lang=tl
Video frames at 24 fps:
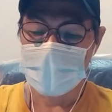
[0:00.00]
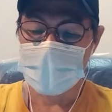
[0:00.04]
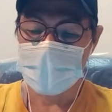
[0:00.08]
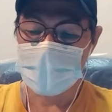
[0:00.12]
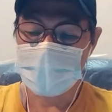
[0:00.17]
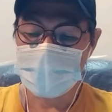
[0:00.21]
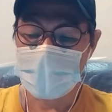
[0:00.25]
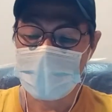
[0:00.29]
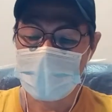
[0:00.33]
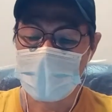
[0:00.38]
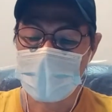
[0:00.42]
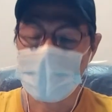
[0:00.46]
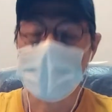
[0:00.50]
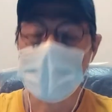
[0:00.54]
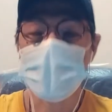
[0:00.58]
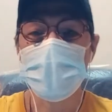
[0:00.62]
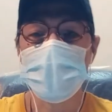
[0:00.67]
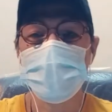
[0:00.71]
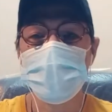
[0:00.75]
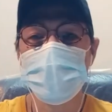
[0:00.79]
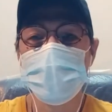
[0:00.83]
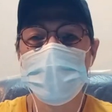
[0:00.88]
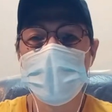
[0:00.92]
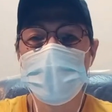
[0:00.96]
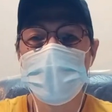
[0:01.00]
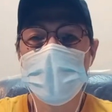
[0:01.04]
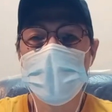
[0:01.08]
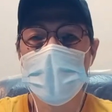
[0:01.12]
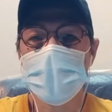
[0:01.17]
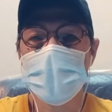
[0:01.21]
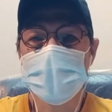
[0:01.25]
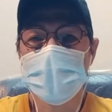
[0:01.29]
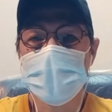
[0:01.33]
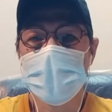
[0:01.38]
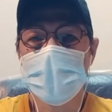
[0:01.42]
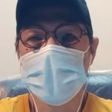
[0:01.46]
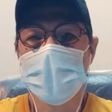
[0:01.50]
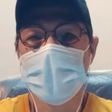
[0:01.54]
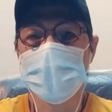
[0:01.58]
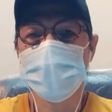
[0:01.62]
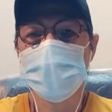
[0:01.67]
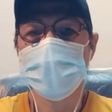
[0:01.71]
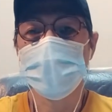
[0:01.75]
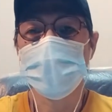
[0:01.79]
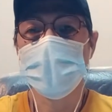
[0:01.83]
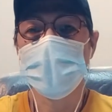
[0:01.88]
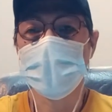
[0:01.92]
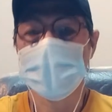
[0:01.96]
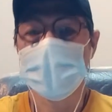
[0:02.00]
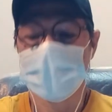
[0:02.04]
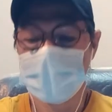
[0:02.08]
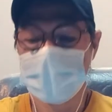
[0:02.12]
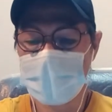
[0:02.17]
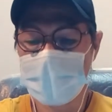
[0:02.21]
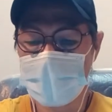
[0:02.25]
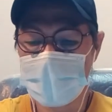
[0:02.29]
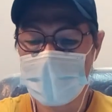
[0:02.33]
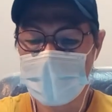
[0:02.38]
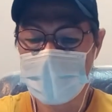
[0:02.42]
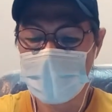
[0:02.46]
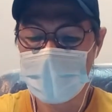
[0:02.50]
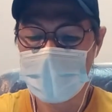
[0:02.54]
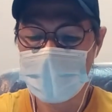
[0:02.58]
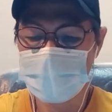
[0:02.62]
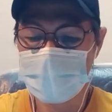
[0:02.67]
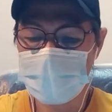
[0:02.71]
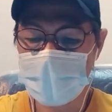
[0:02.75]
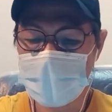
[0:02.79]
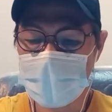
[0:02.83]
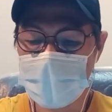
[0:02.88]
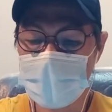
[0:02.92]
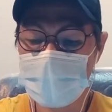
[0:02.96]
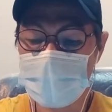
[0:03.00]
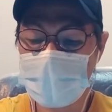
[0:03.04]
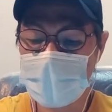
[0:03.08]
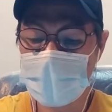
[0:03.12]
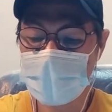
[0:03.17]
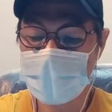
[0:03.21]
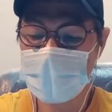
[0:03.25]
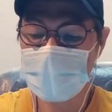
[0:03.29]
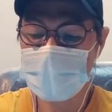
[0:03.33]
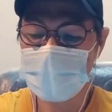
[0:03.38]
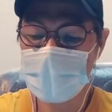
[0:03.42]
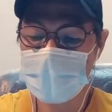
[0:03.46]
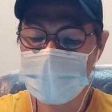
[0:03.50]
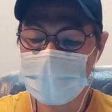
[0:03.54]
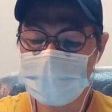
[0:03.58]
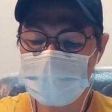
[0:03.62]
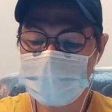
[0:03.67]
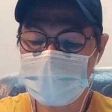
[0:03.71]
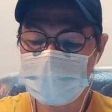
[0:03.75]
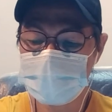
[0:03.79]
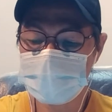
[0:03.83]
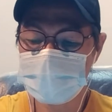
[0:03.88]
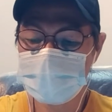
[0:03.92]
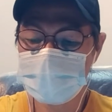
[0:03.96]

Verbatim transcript: Kasi may mga bibigat na ano po yan eh, na pakikipaglaban.